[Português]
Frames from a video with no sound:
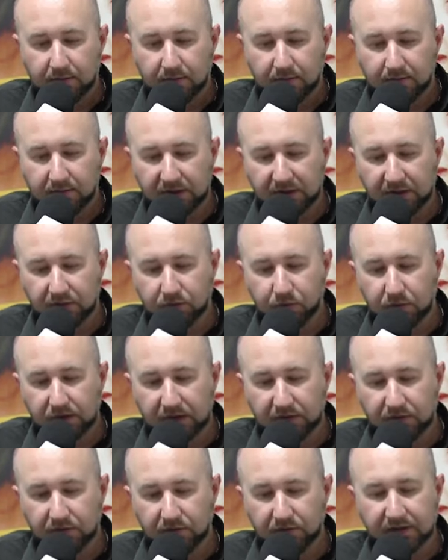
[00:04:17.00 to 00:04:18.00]
mesmo
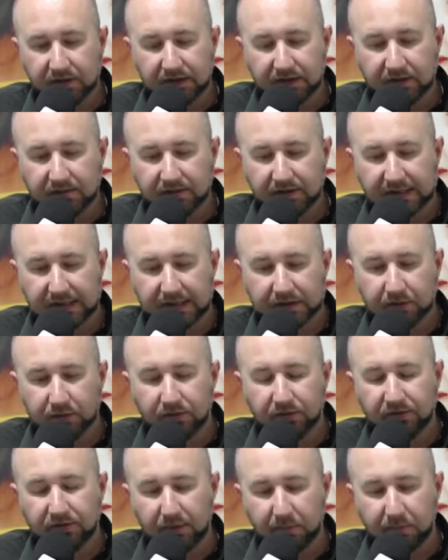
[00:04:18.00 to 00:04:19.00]
isso significando
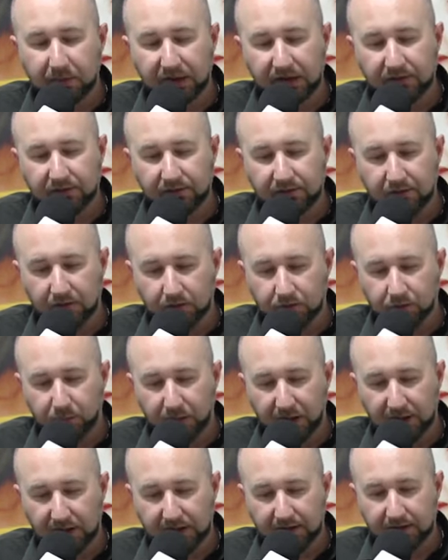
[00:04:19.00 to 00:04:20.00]
separação do
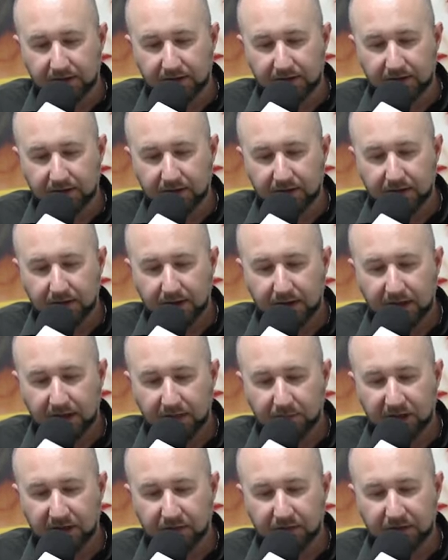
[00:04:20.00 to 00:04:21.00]
Pai, a
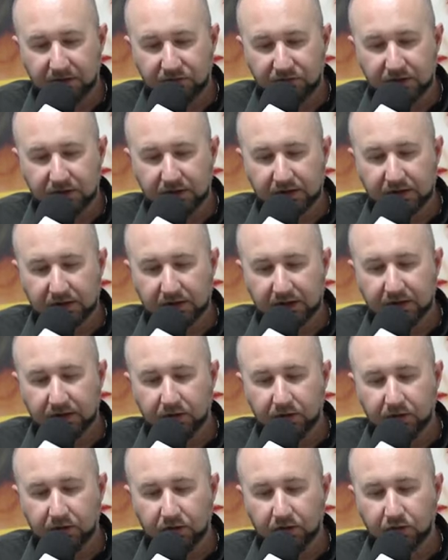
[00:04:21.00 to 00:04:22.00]
permitir que
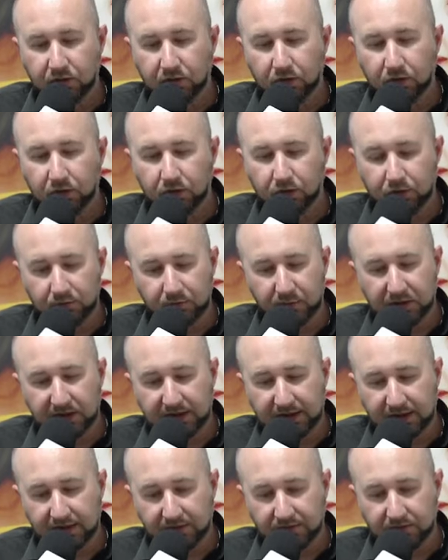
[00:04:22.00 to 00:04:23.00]
nos
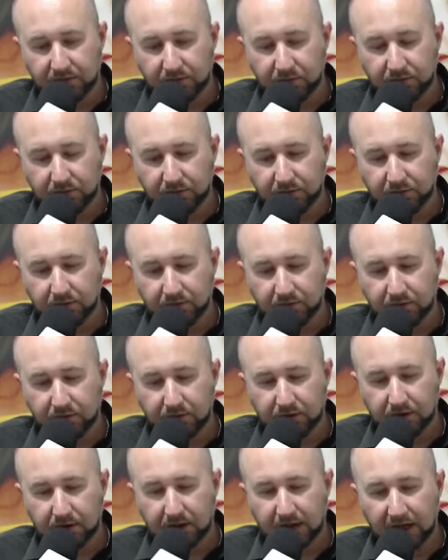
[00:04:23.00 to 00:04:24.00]
perdêssemos.
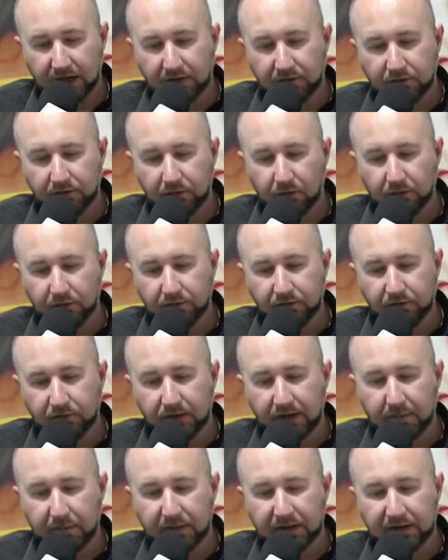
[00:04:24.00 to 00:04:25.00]
Arriscou-se
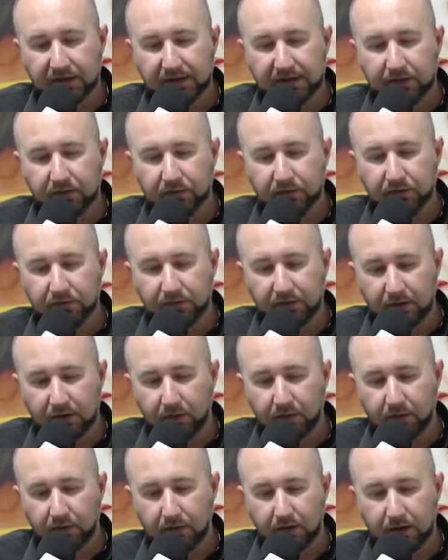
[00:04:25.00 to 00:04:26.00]
a perder o
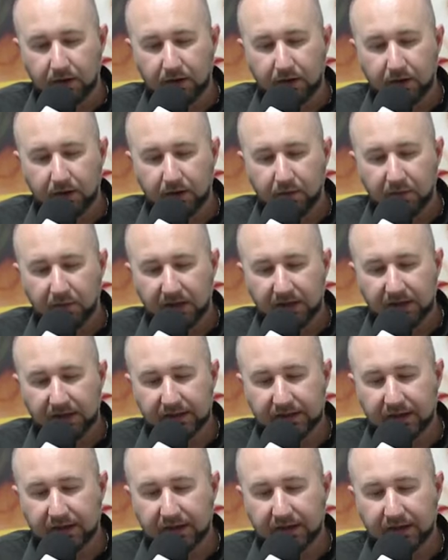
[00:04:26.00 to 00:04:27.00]
céu para
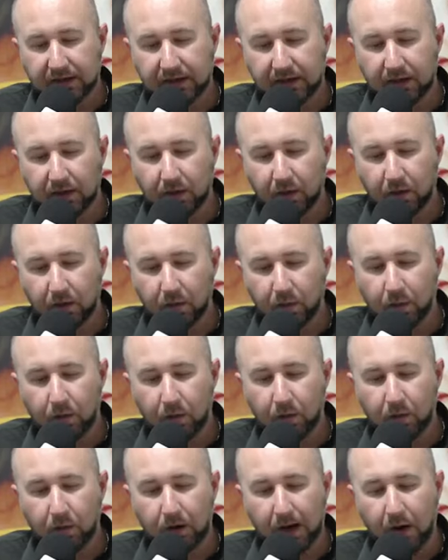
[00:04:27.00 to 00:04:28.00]
que
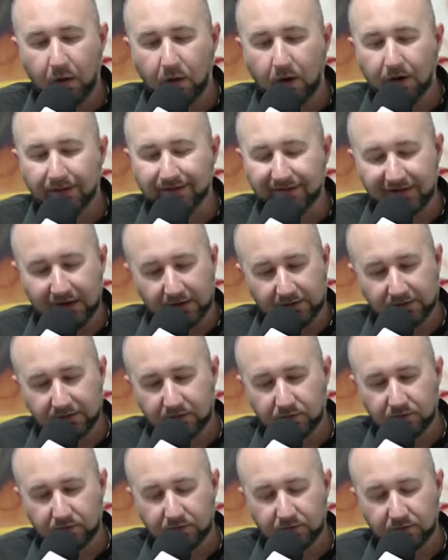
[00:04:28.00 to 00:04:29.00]
o
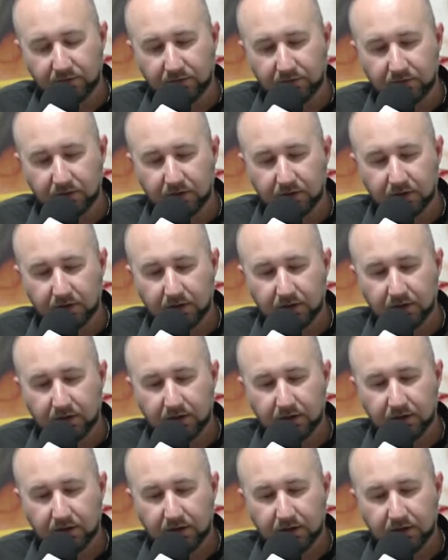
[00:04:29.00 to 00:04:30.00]
alcançássemos.
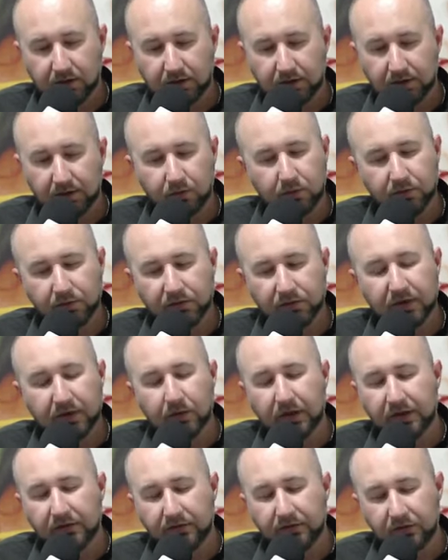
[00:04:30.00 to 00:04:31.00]
Não consigo
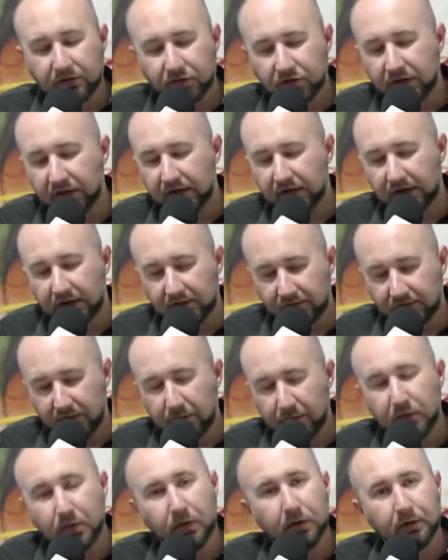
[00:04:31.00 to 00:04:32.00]
resistir a esse
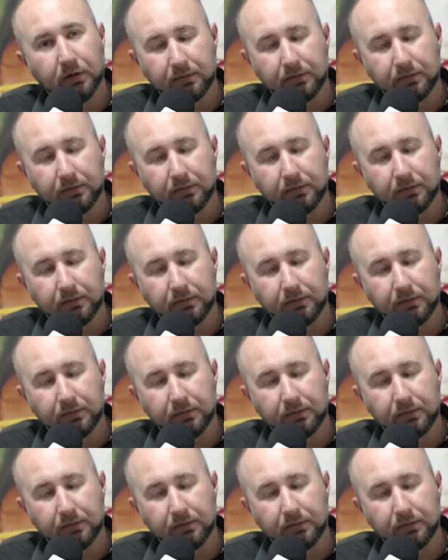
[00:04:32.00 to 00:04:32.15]
amor.